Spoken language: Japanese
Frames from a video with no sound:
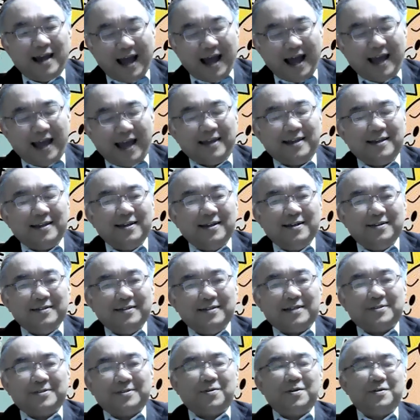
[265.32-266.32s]
はい、だか
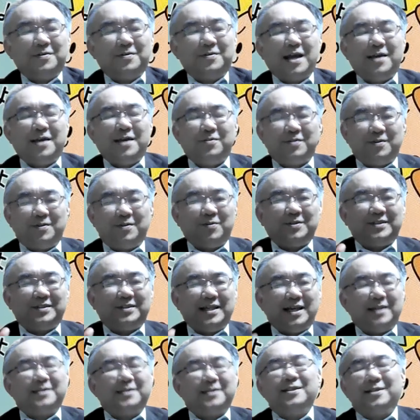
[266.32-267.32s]
らそれくらいの気持ち
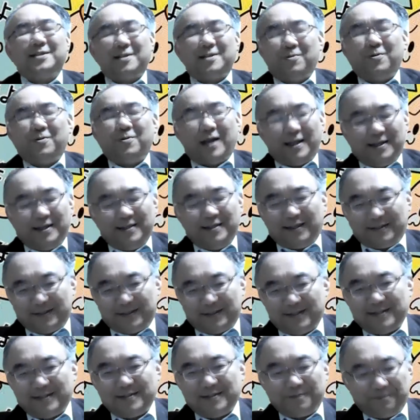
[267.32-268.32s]
でやっていった方がいいで
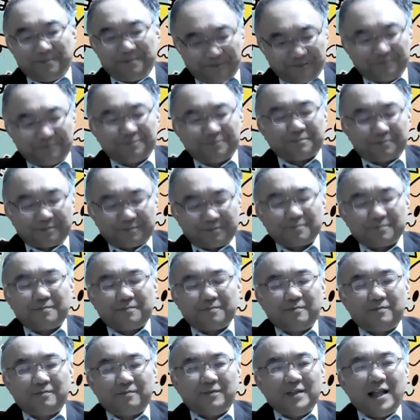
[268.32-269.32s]
す。
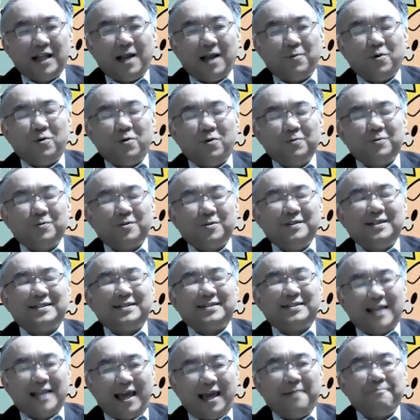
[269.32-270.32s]
だからもう本当にで
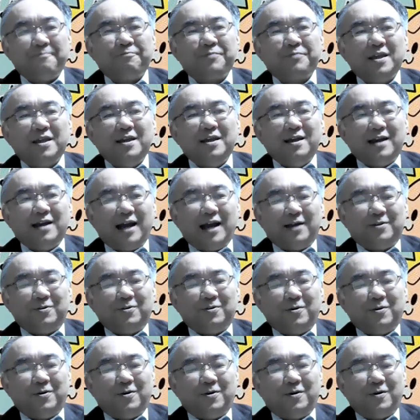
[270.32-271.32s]
すね、あ
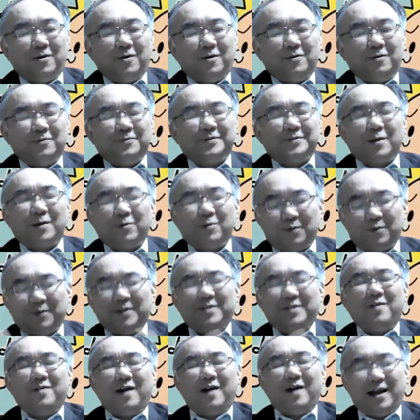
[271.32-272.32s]
の二言
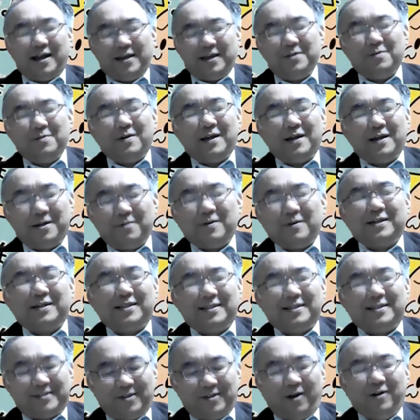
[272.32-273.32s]
目には言われるわけ
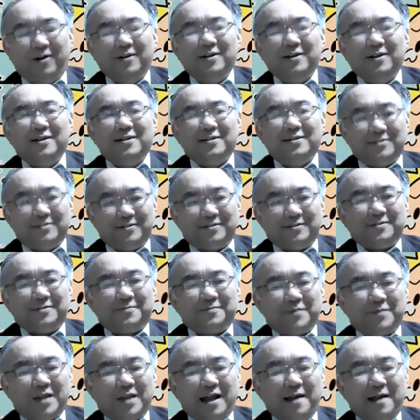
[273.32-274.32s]
ですよ。う
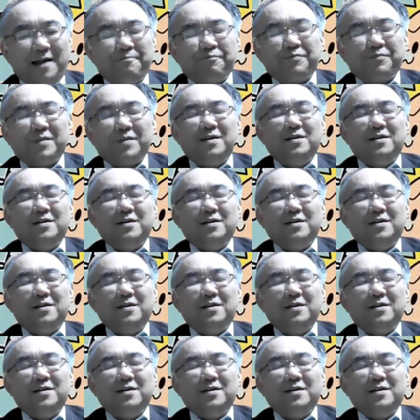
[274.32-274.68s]
ん、だから